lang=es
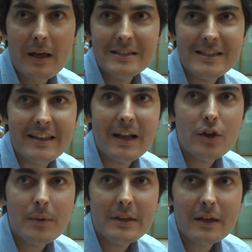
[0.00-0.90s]
Si en el
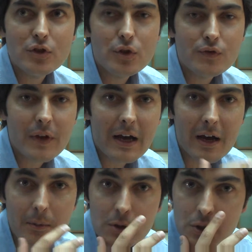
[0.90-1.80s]
año 98 nos
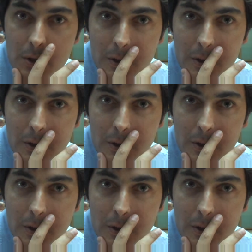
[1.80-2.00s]
fijábamos,